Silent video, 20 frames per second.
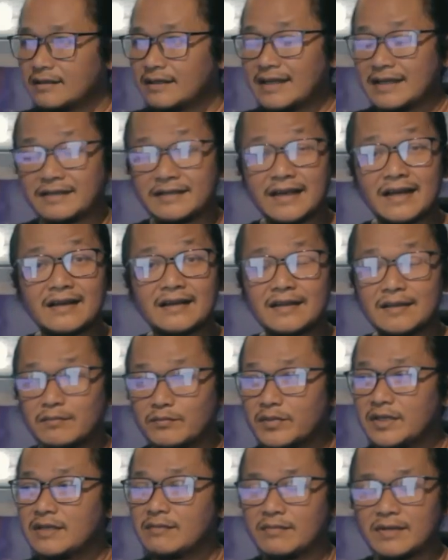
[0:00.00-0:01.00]
Nah, yang
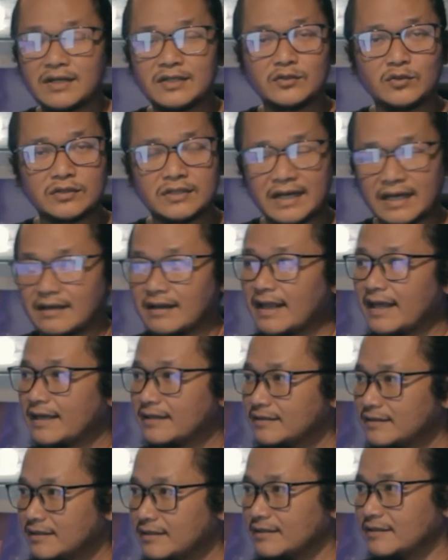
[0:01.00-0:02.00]
lebih mengejutkan
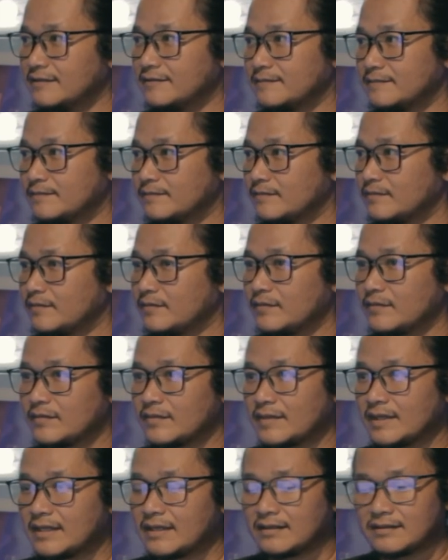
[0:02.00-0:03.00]
lagi,
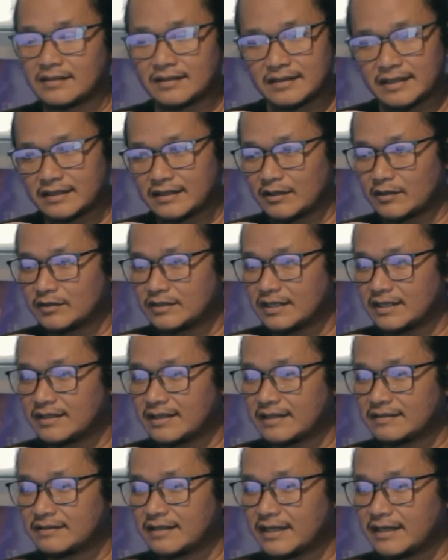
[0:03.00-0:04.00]
ternyata oh,
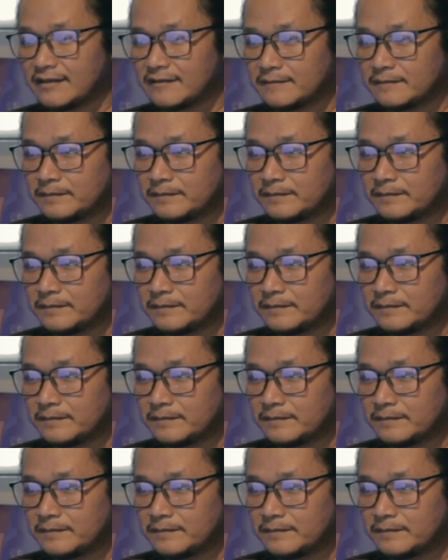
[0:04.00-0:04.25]
ternyata